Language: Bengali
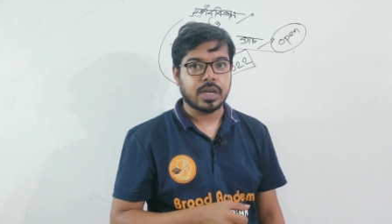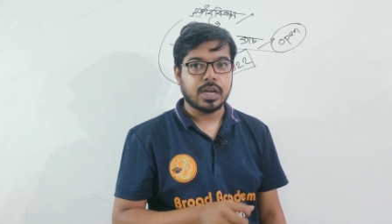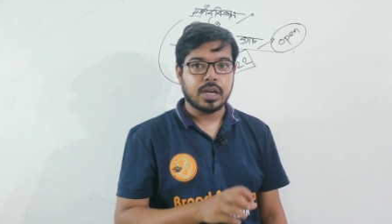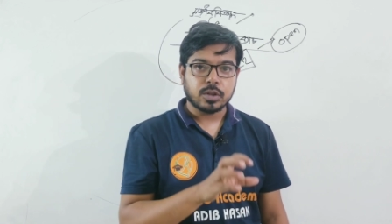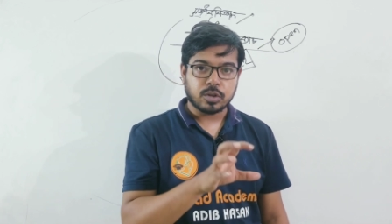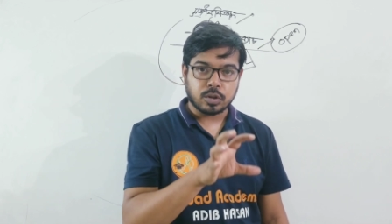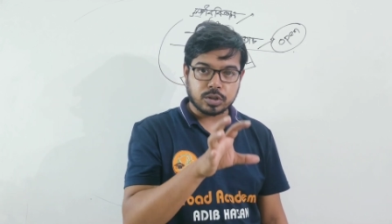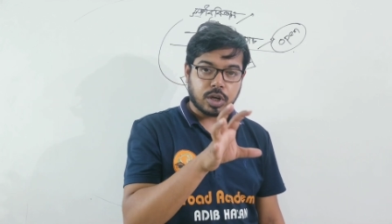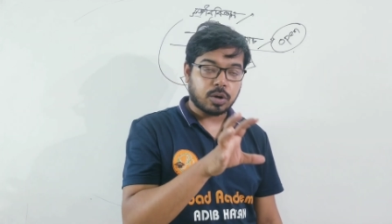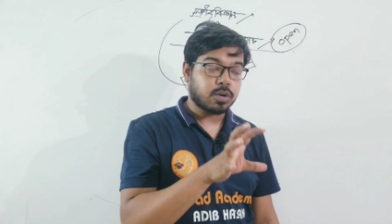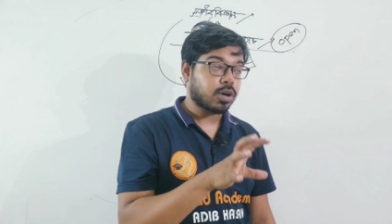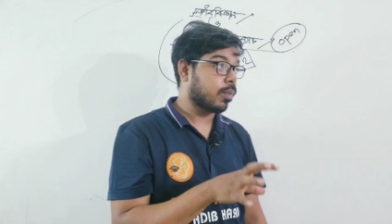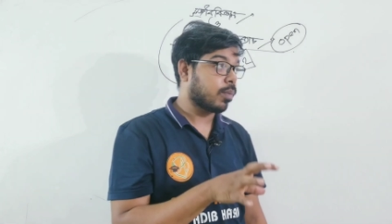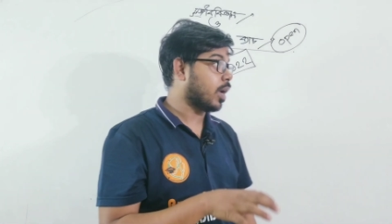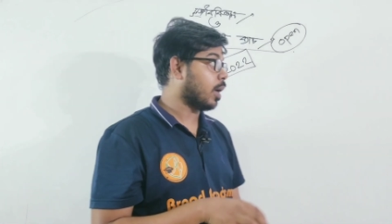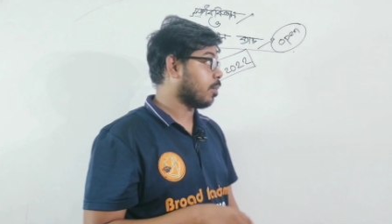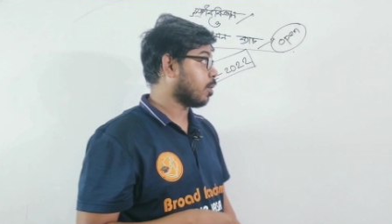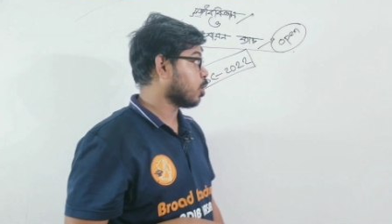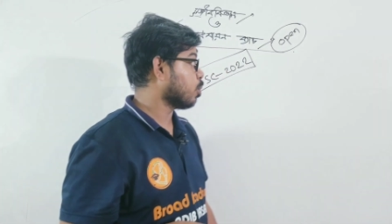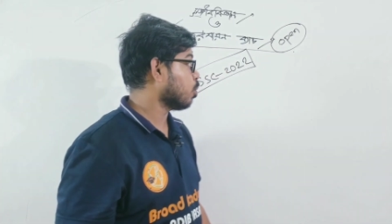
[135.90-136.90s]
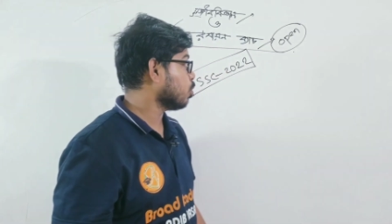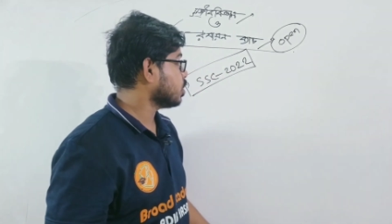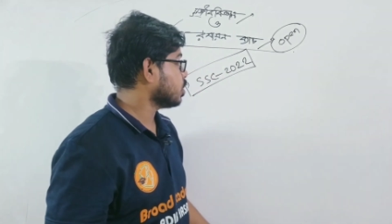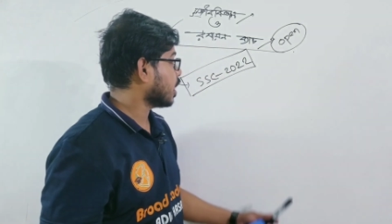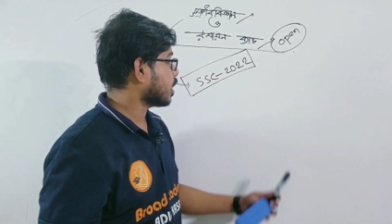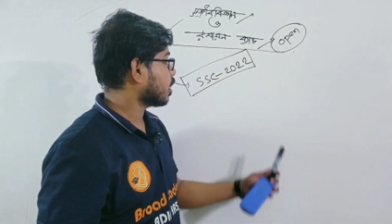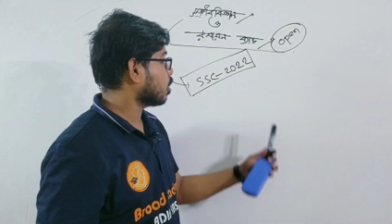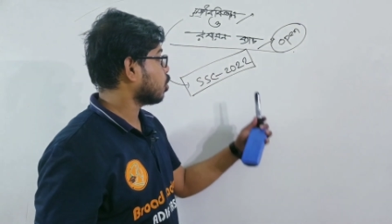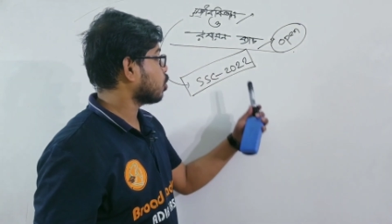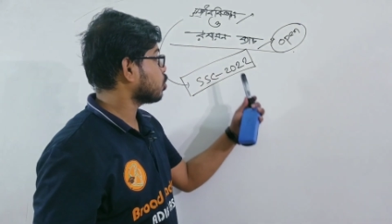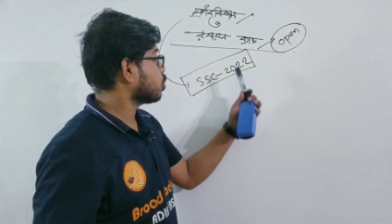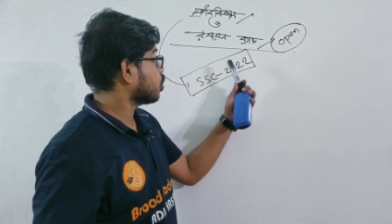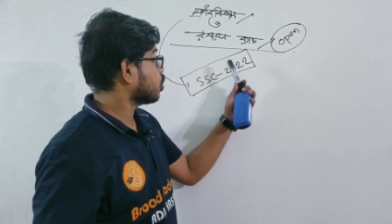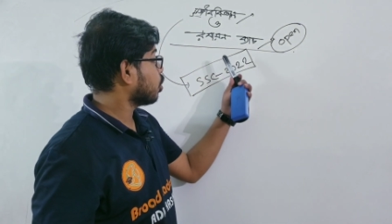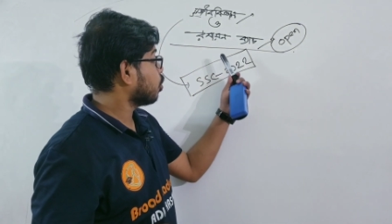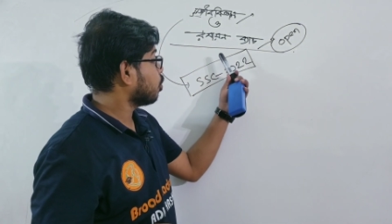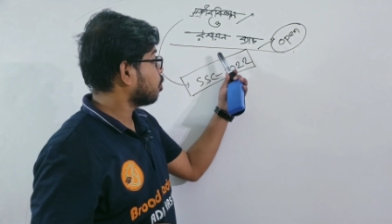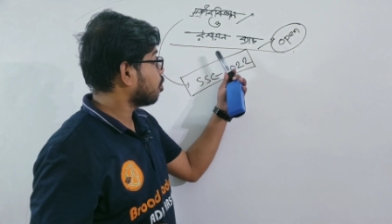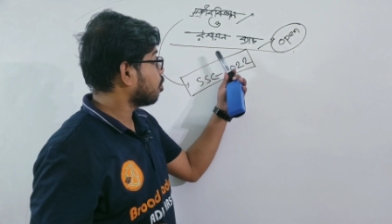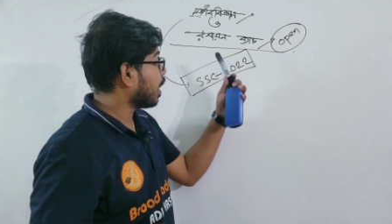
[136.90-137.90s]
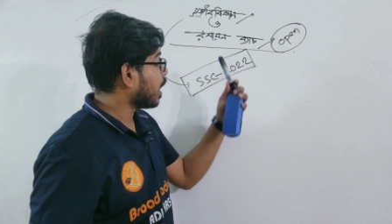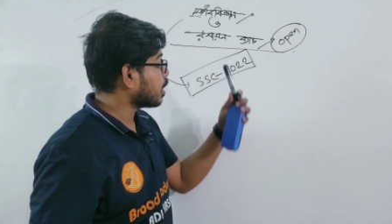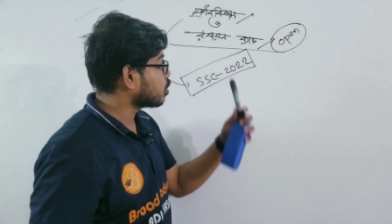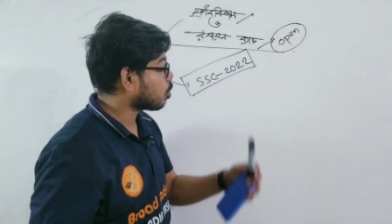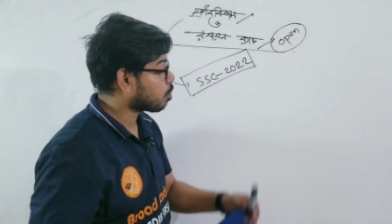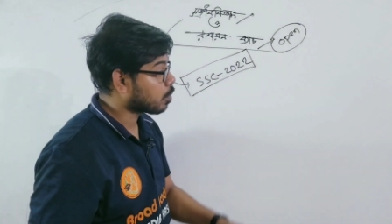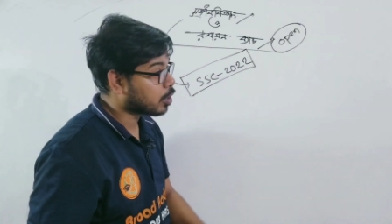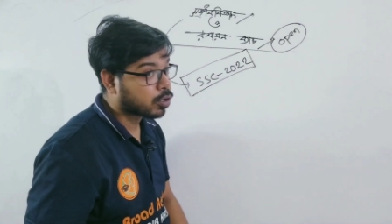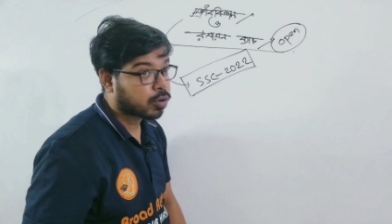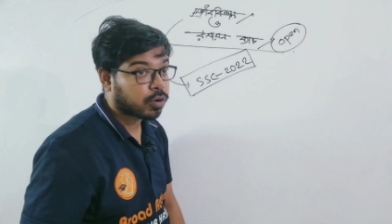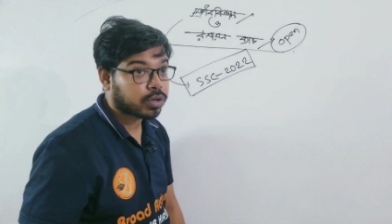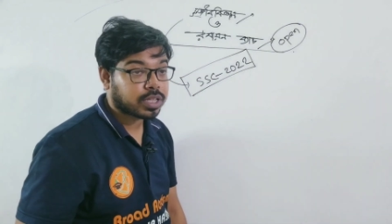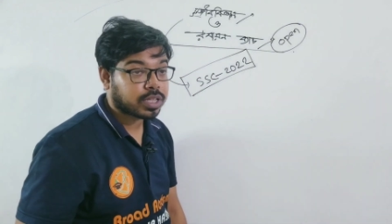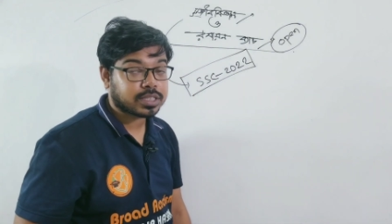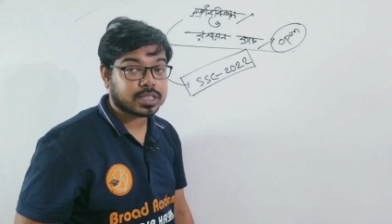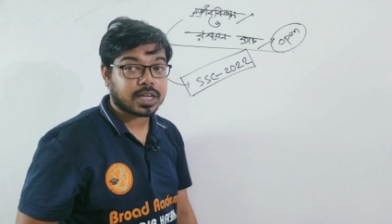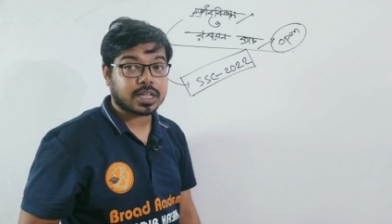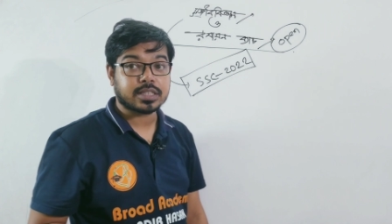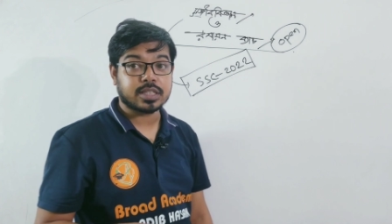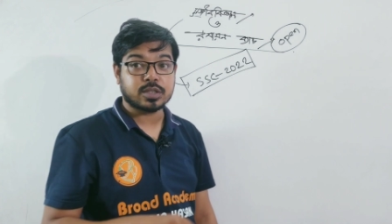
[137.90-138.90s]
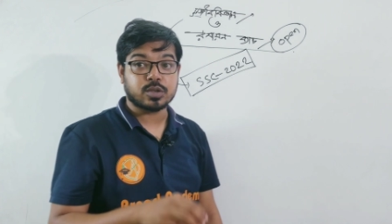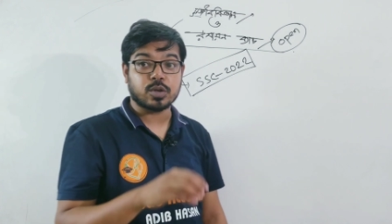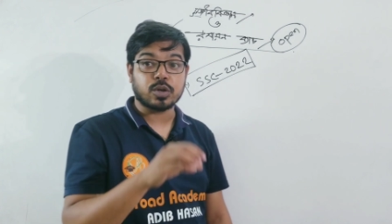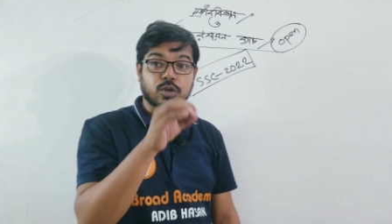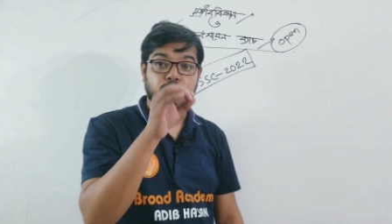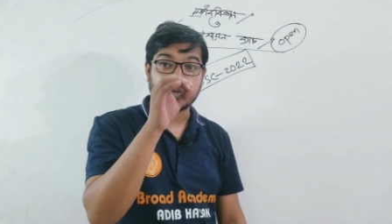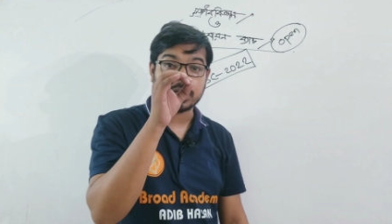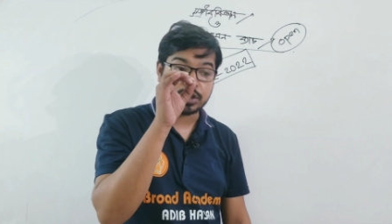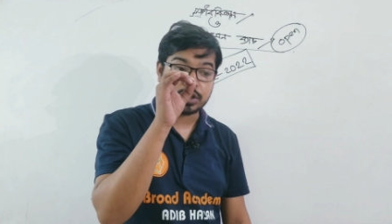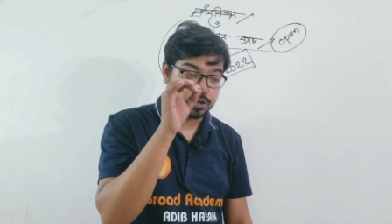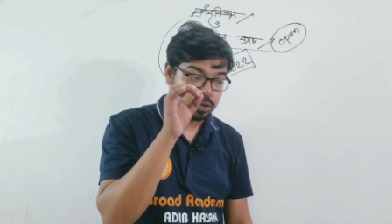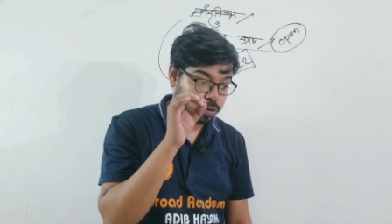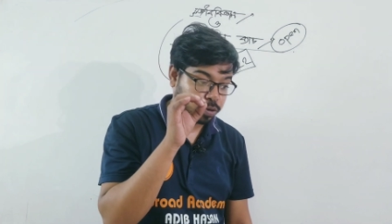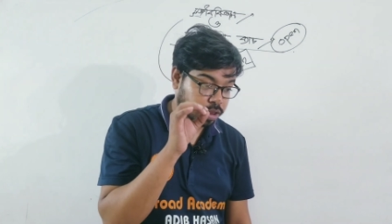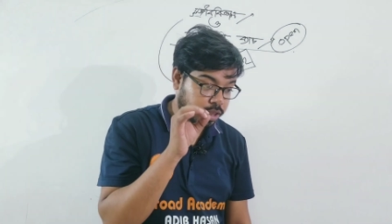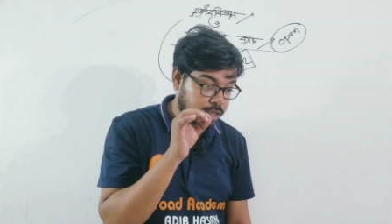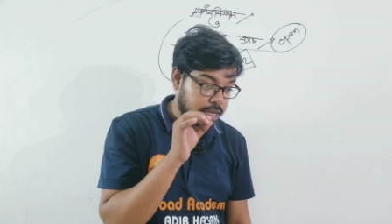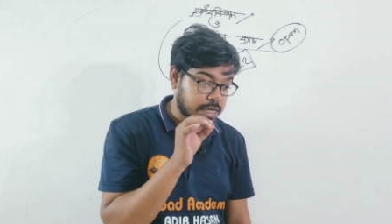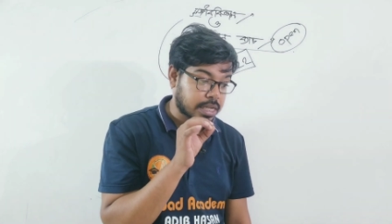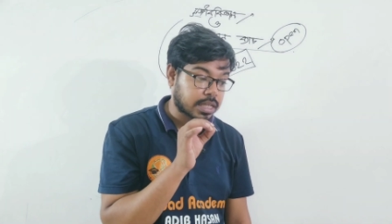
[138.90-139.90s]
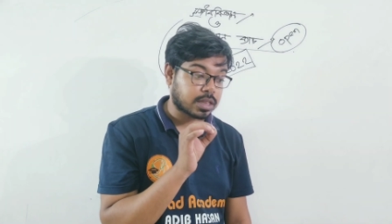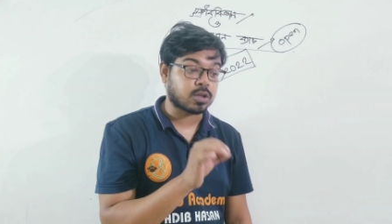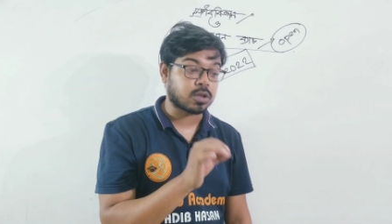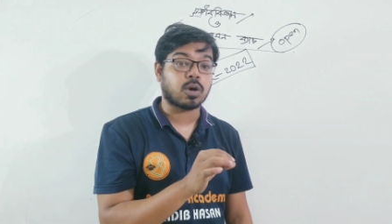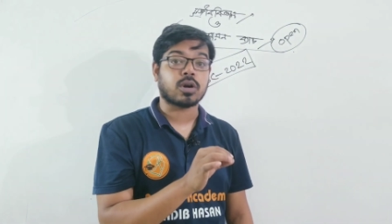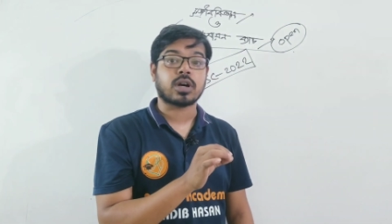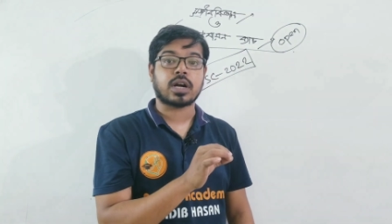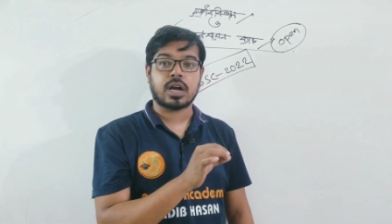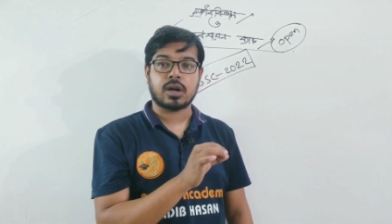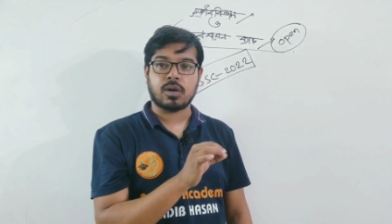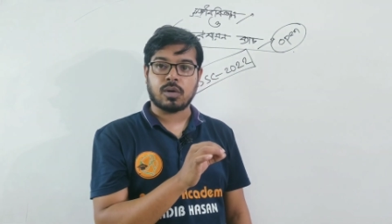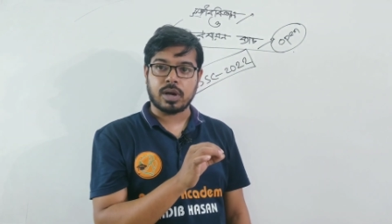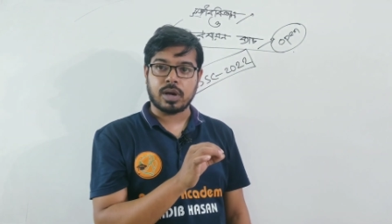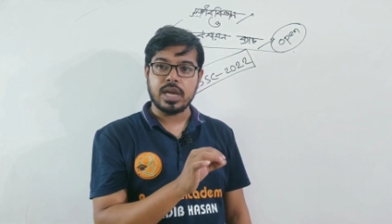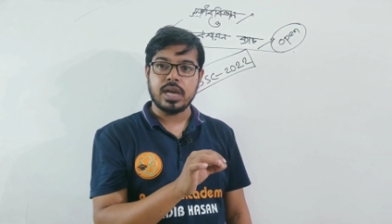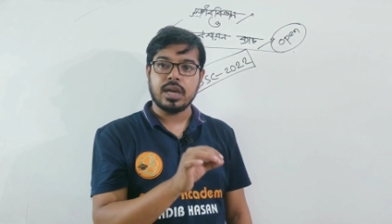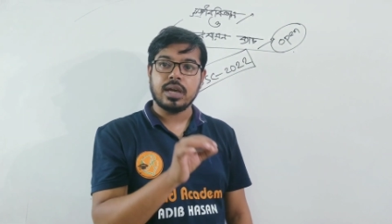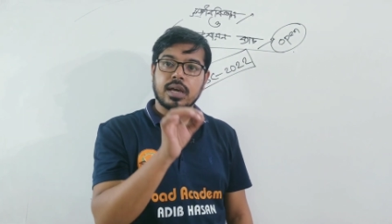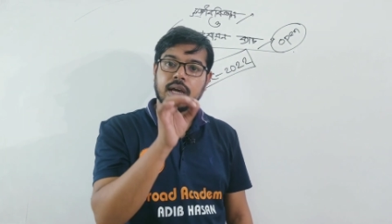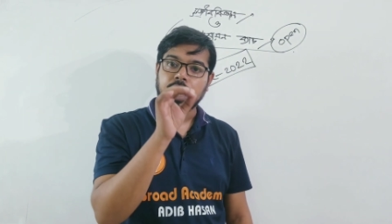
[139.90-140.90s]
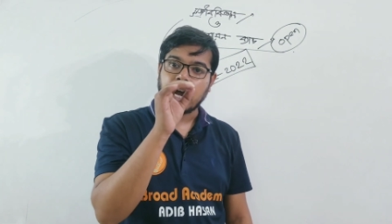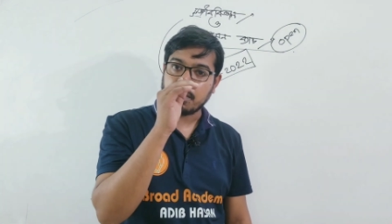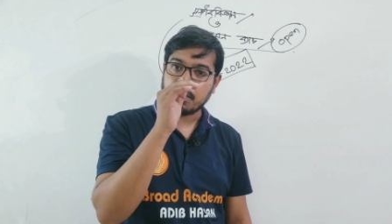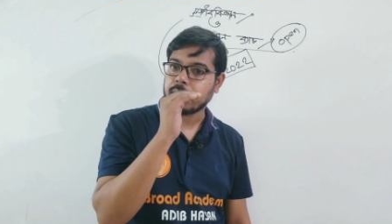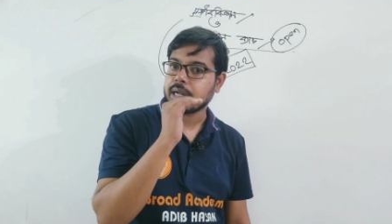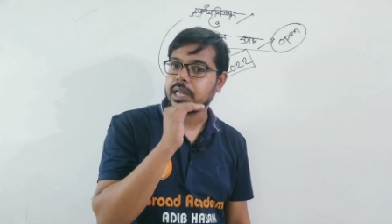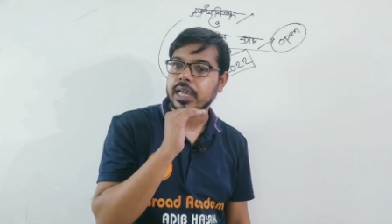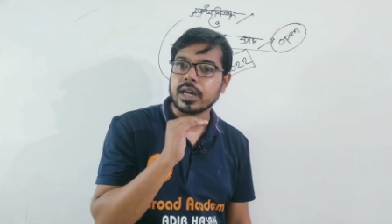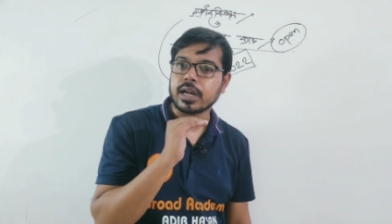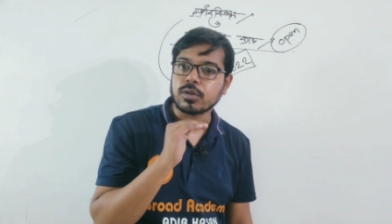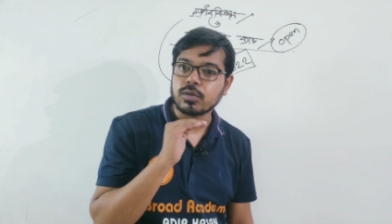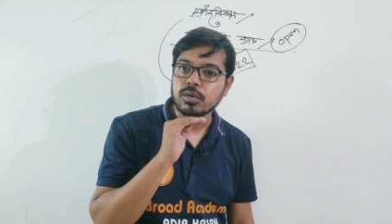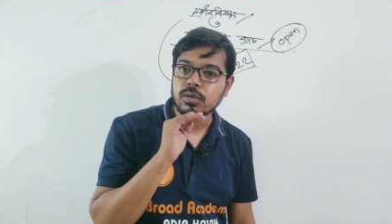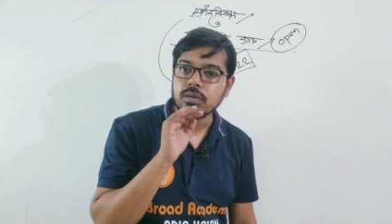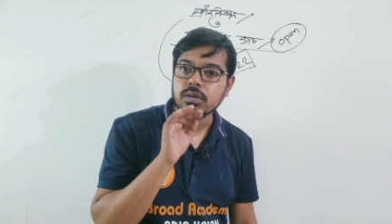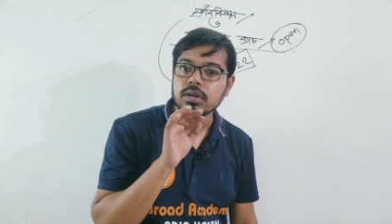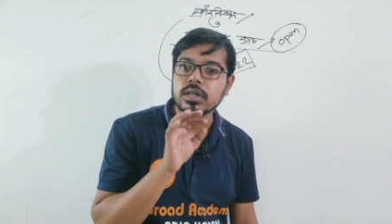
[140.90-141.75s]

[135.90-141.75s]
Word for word: তো যাই হোক আমি আবারও বলছি একটা রসায়ন ব্যাচ ওপেন করতে চাচ্ছি যদি তোমাদের সত্যি এটা দরকার হয় আমাকে একটু